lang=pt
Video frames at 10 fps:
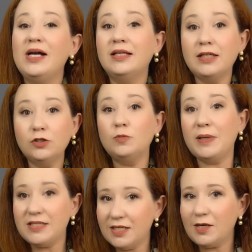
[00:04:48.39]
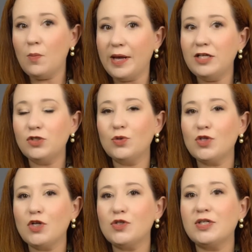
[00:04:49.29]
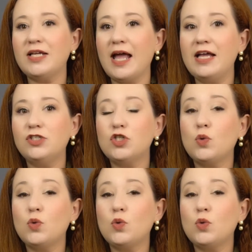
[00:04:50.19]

tanto presencialmente com os nossos clientes,